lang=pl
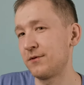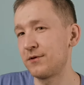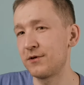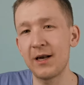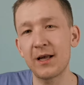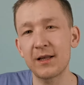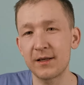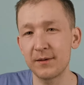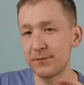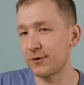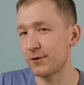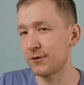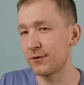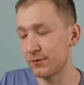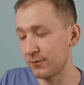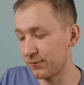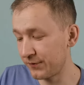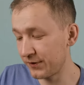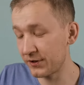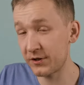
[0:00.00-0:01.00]
Latem to
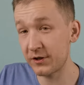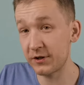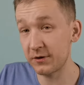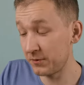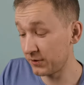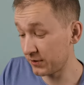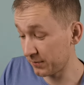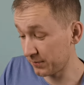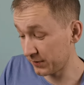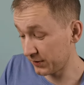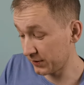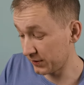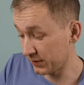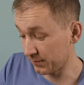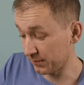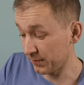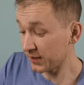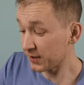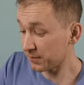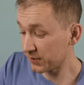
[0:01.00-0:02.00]
uwierzcie mi, że
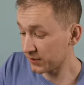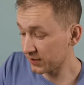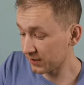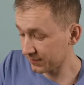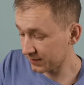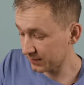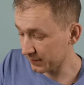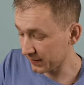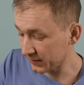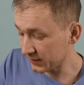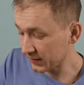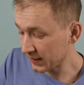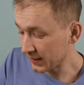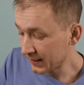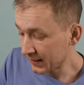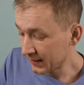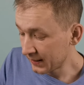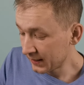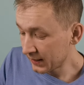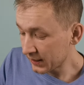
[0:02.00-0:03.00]
będziecie bez piżamy spać.
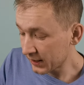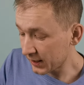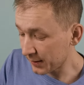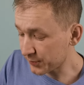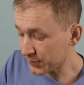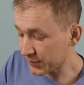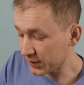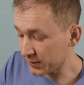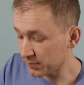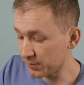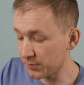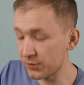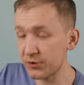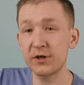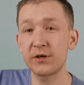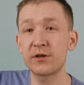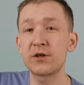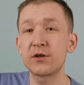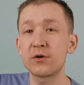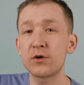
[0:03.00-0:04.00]
I przejdźmy
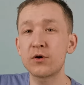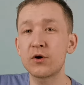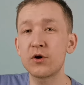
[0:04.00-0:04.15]
może jeszcze do